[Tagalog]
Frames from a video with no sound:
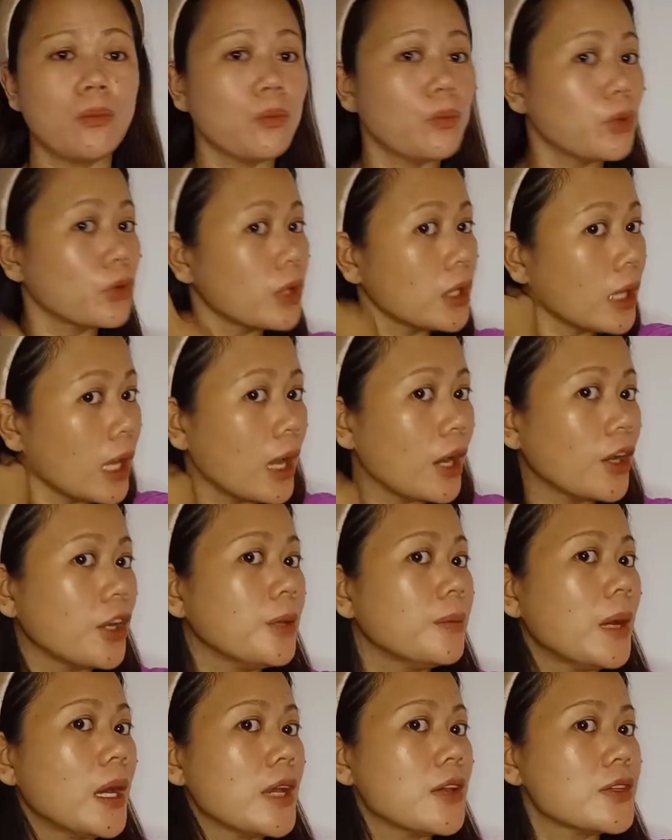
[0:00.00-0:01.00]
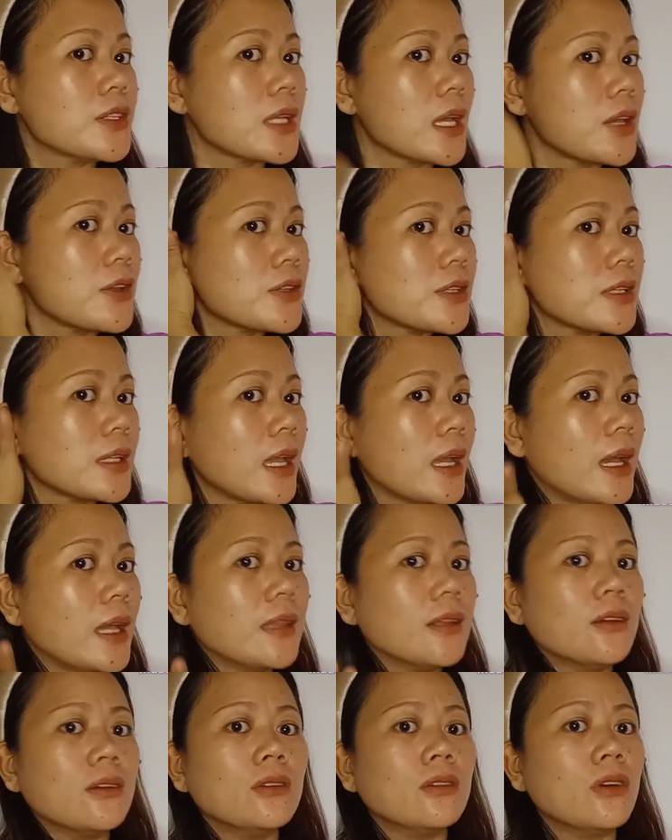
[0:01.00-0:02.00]
buti nga ngayon ma-ice-ice na yan.
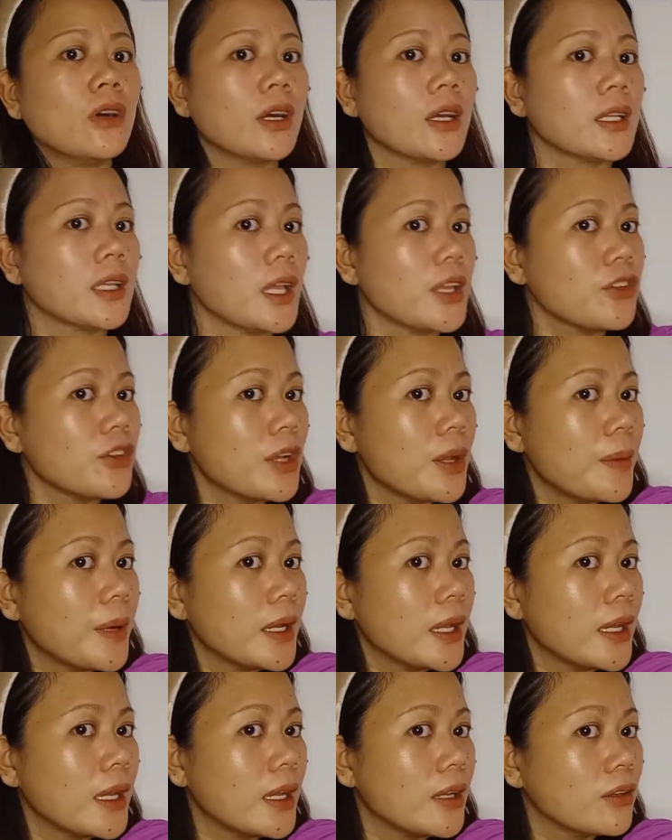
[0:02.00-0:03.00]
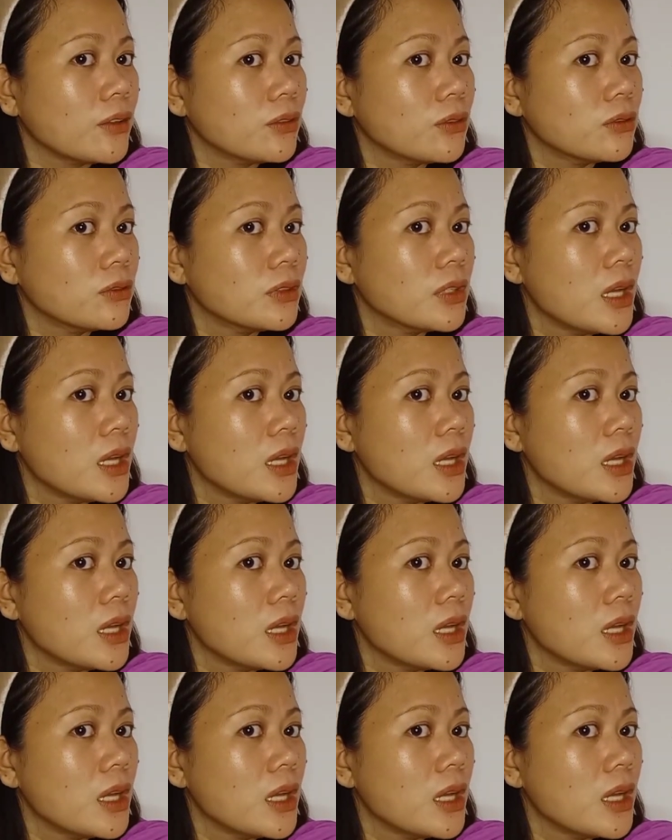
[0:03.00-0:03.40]
No? O, kita nyo naman, ayan, oh.